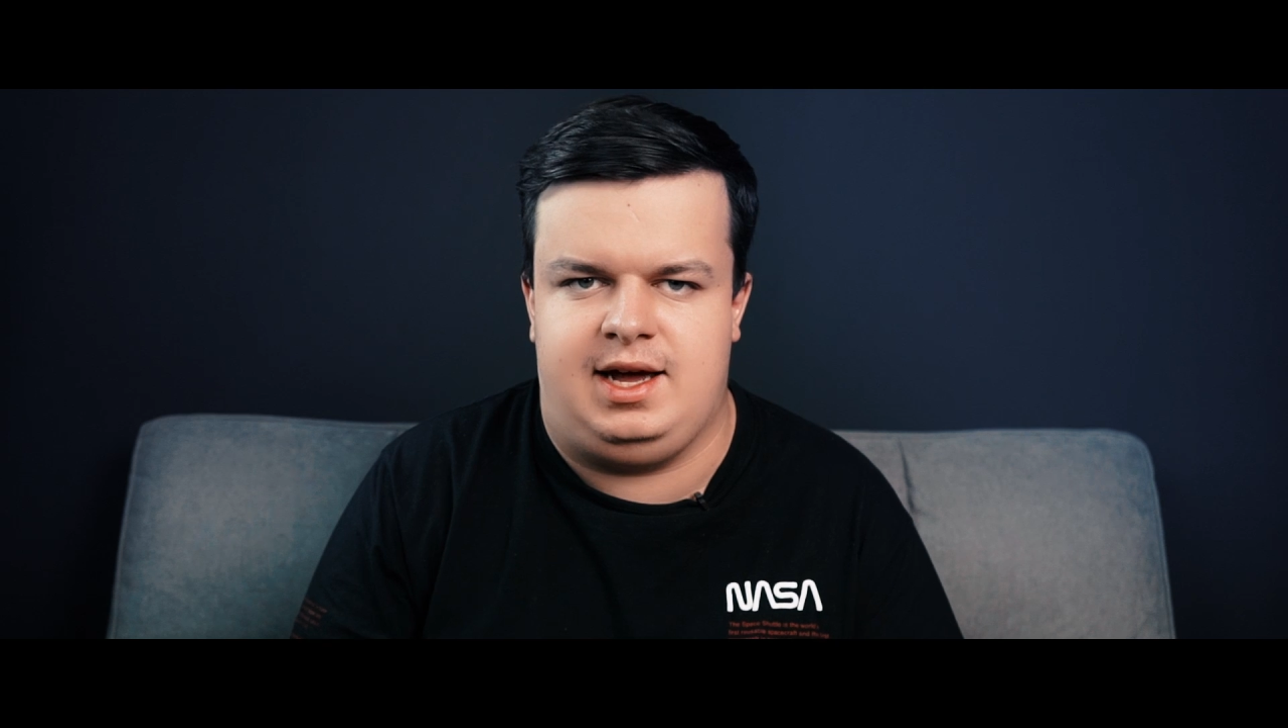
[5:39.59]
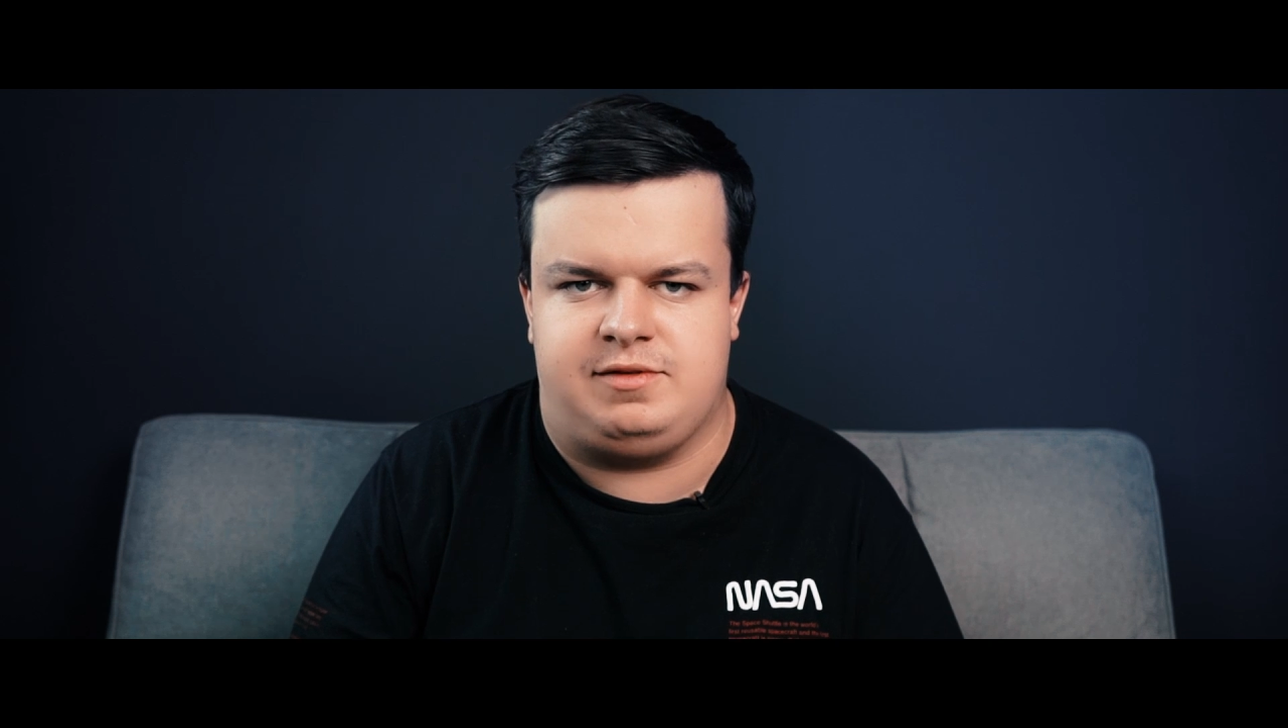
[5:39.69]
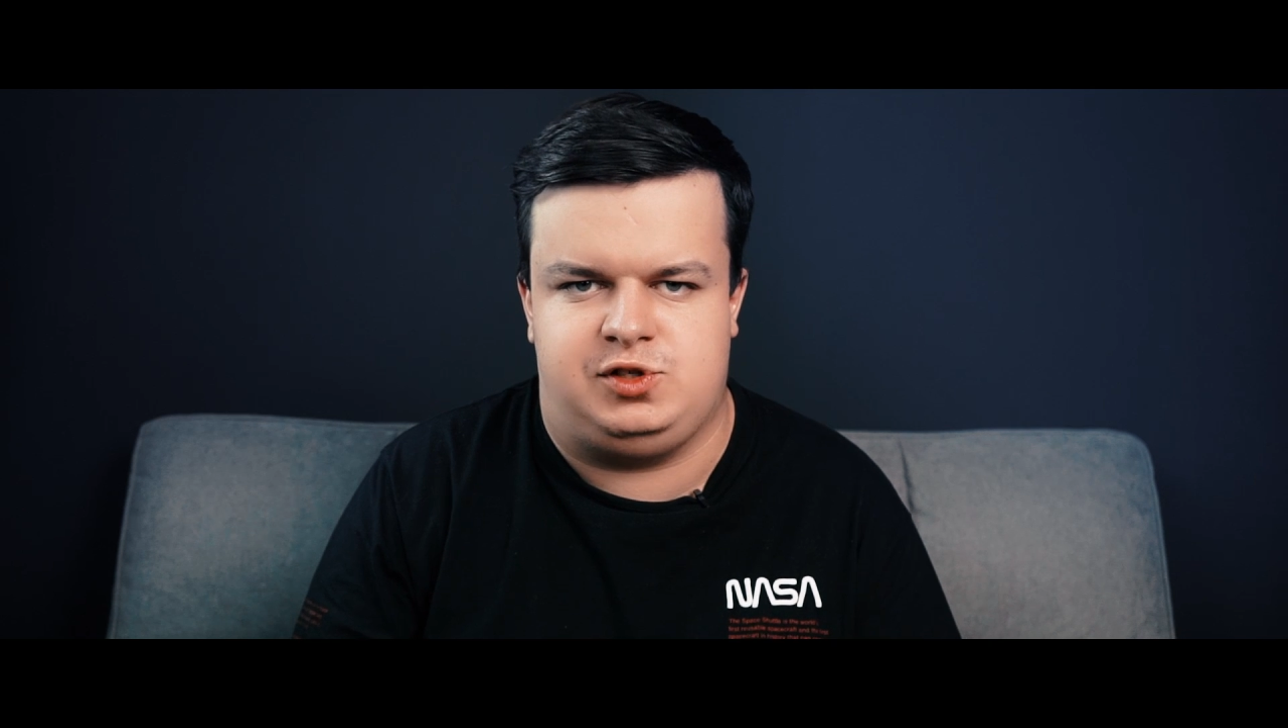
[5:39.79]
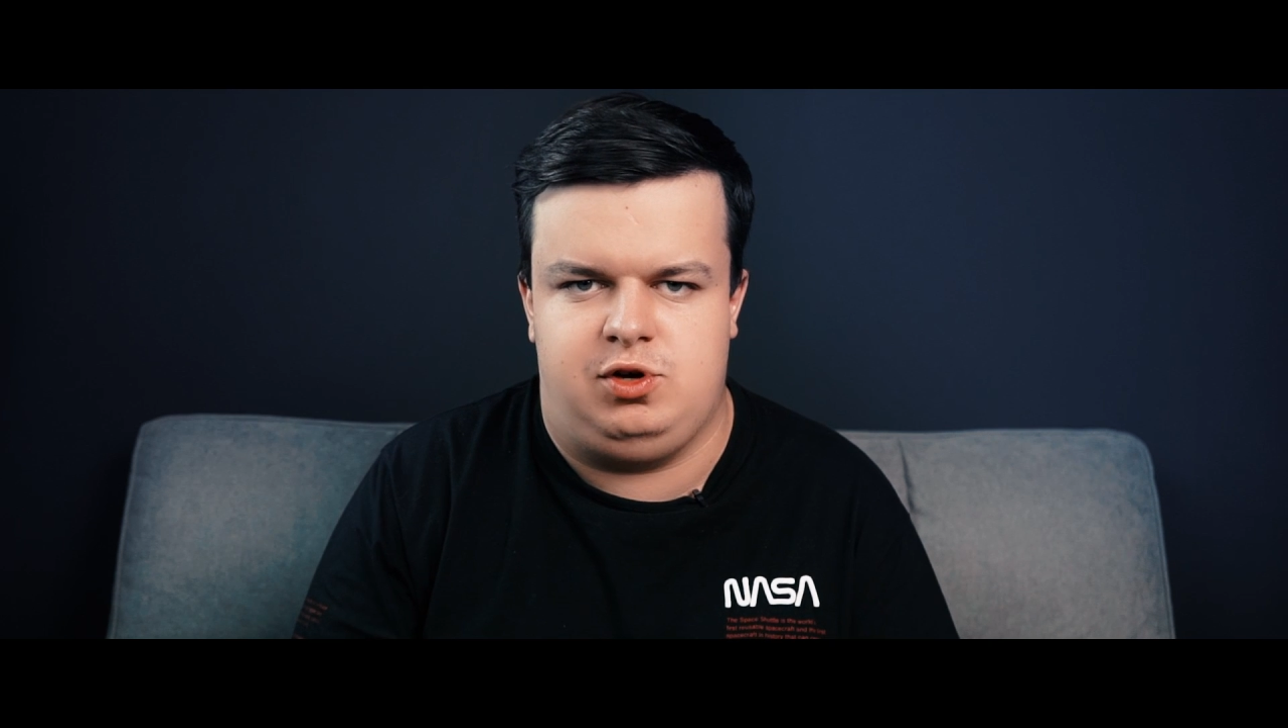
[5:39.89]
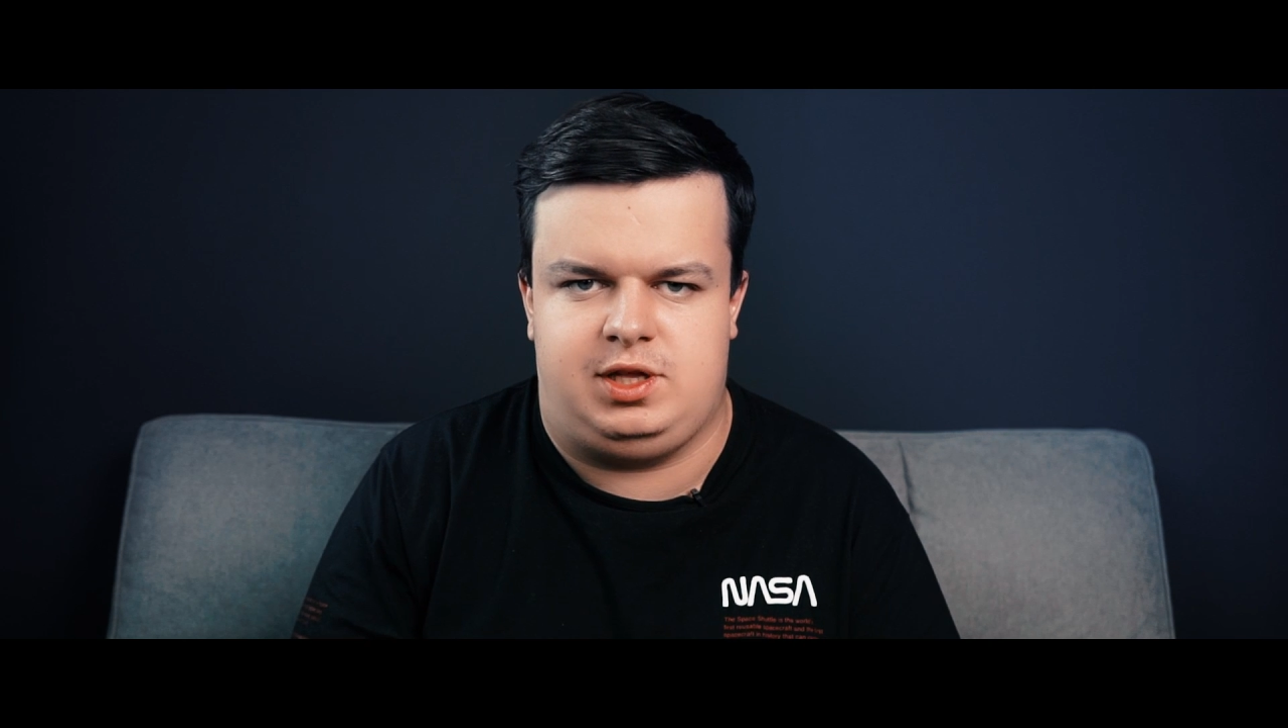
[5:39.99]

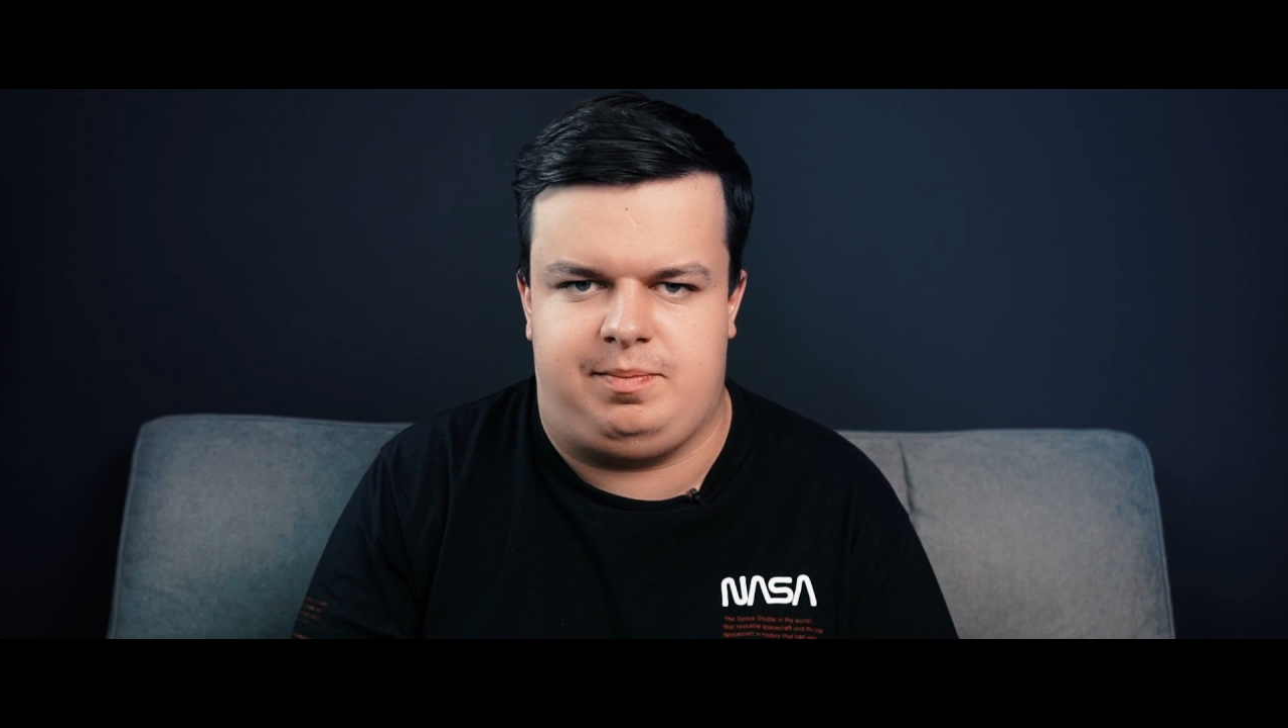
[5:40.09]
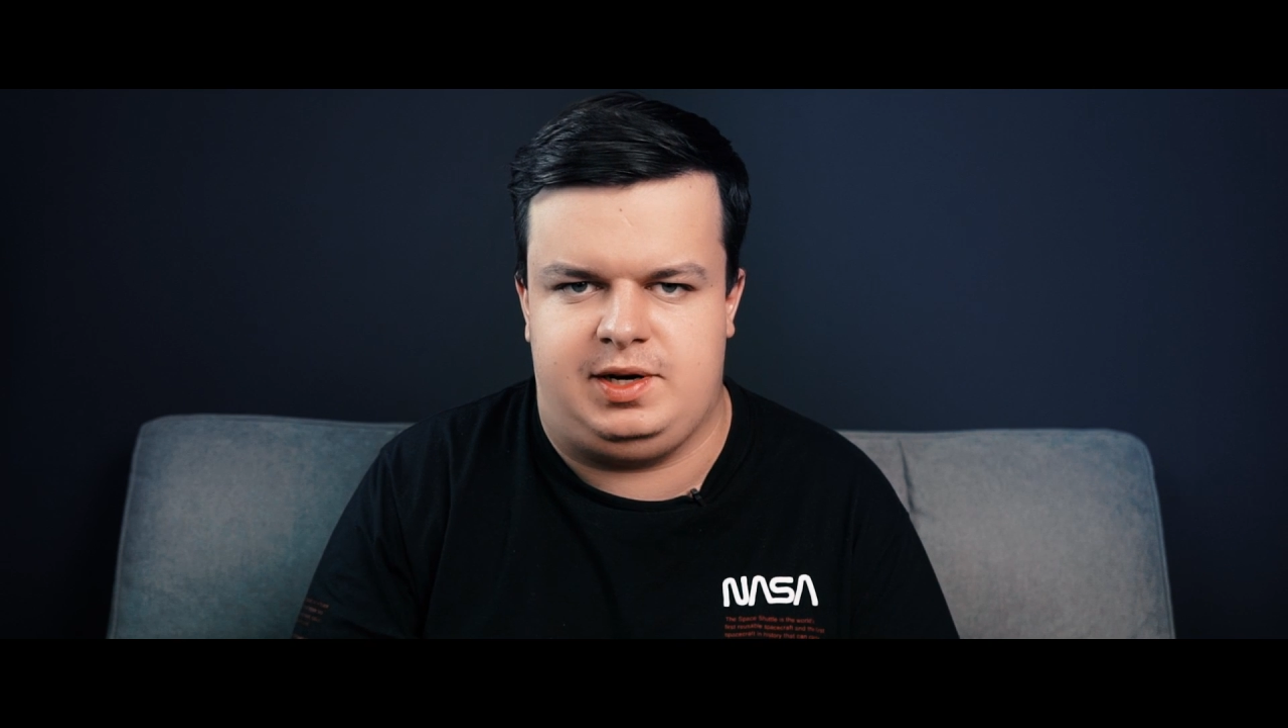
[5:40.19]
как все это